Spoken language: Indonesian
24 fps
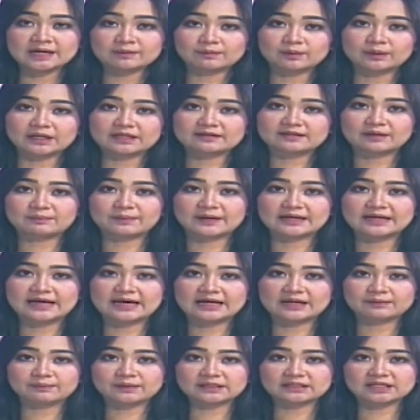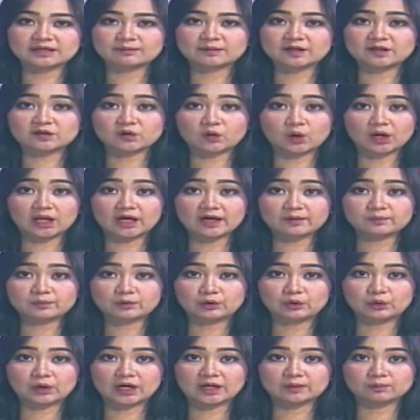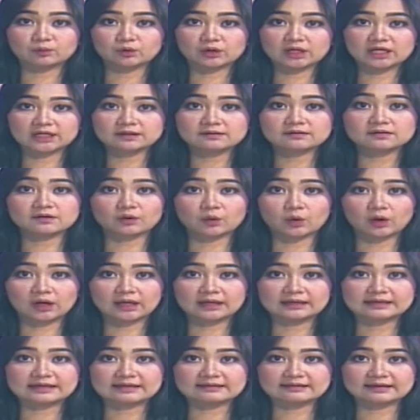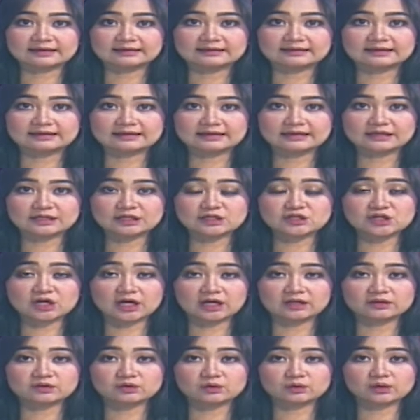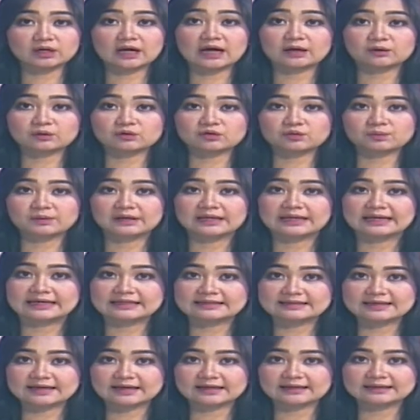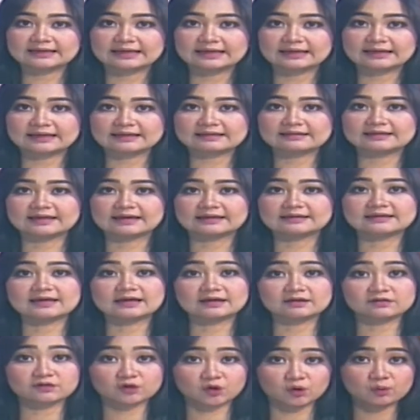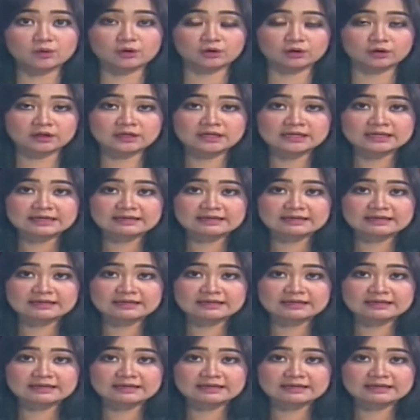Pemirsa pada hari pertama sekolah, puluhan murid sekolah dasar negeri di Cianjur harus belajar di kelas yang nyaris roboh.